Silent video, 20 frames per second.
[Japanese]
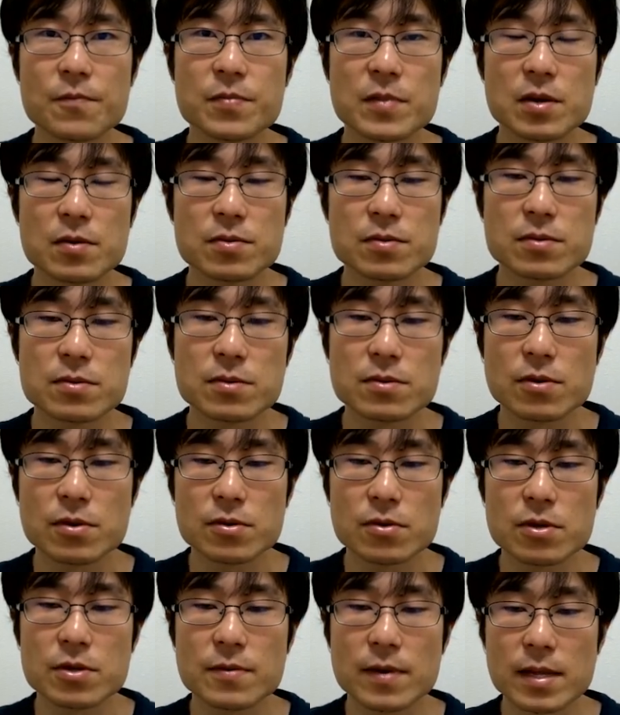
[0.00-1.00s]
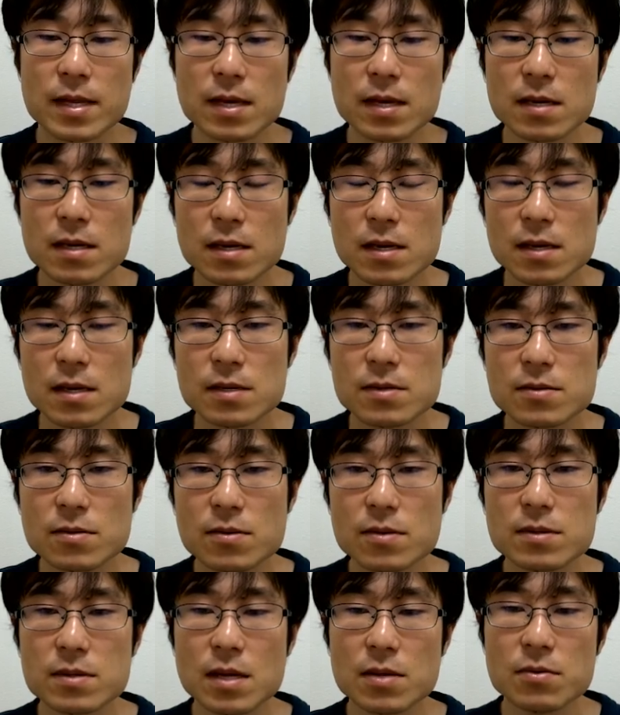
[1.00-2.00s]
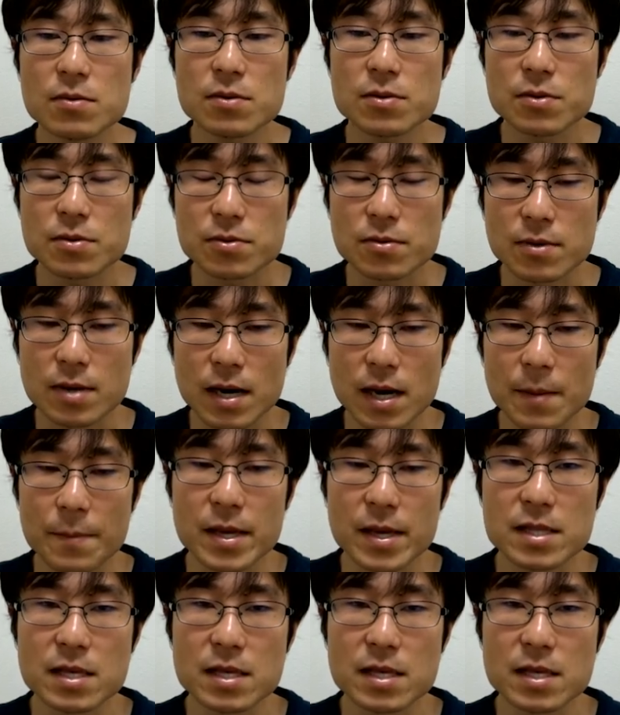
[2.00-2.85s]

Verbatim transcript: よ普通の人にはねそういった能力とか